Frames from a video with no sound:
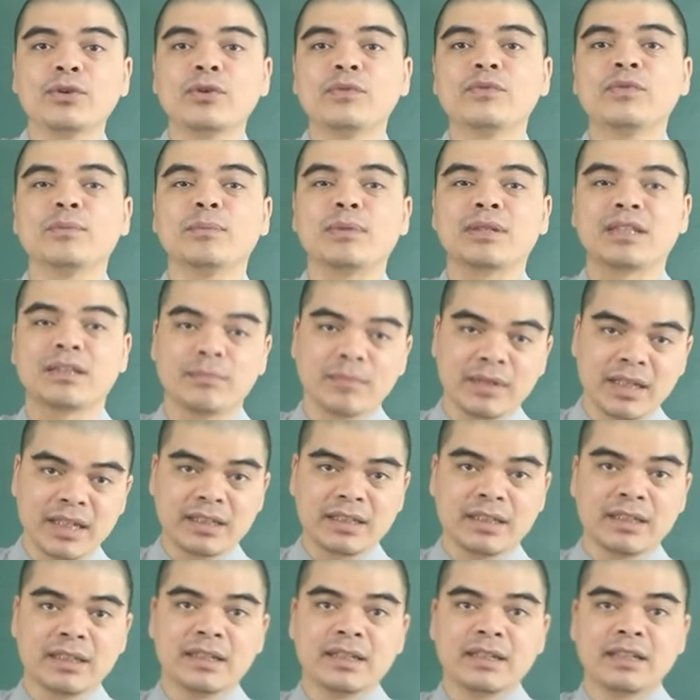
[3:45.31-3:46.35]
tốt về mặt tâm
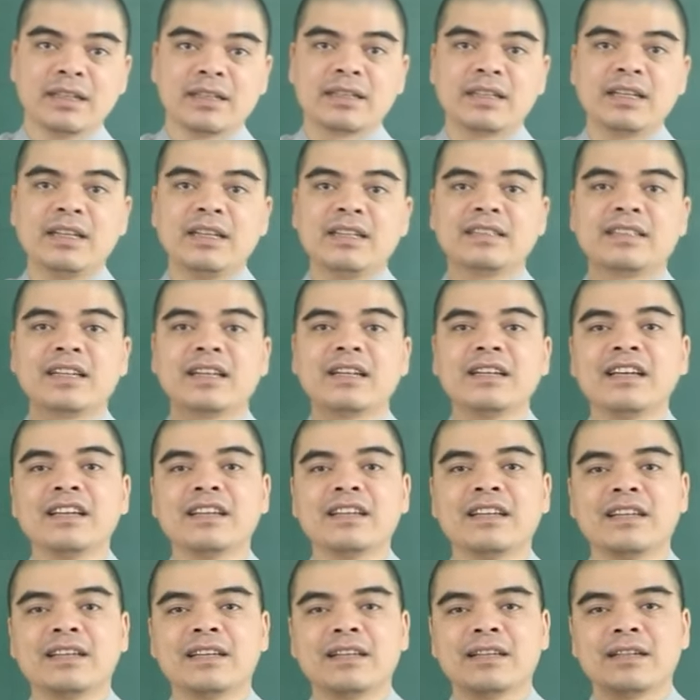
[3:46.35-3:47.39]
linh thì gia
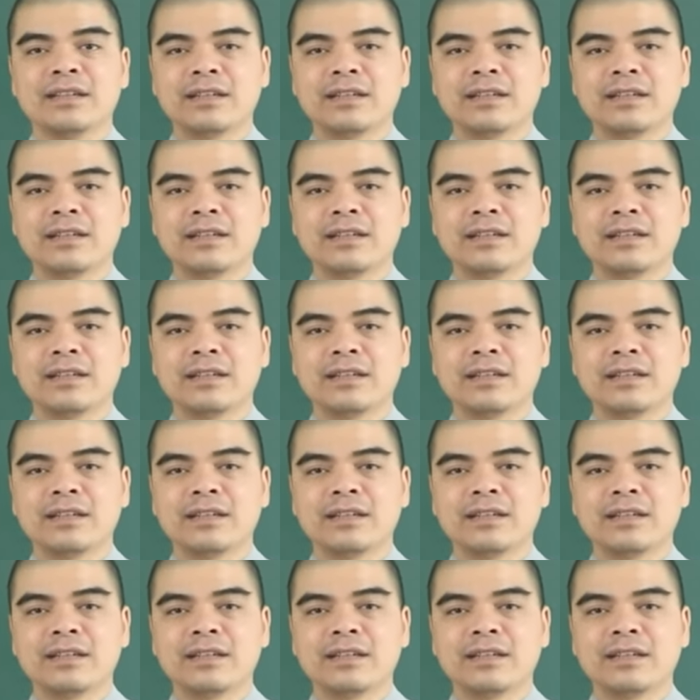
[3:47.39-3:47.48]
đình